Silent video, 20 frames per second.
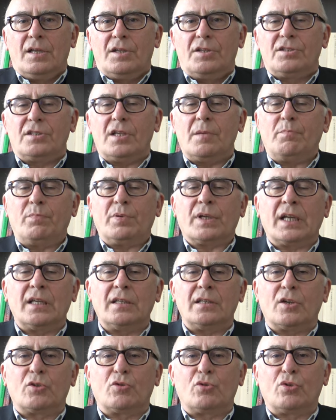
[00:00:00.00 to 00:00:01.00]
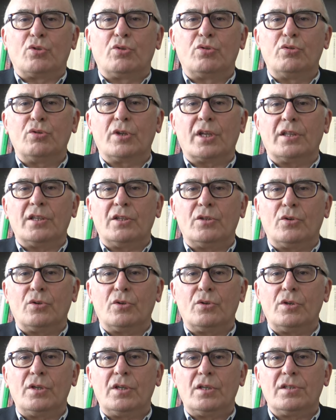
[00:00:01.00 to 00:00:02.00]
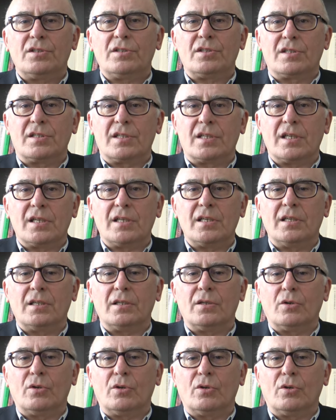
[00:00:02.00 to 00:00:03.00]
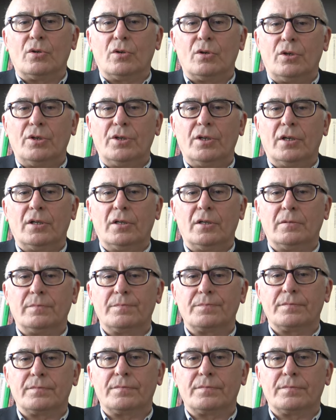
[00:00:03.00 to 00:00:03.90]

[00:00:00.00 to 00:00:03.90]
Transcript: Si prende cura di noi, sì o no?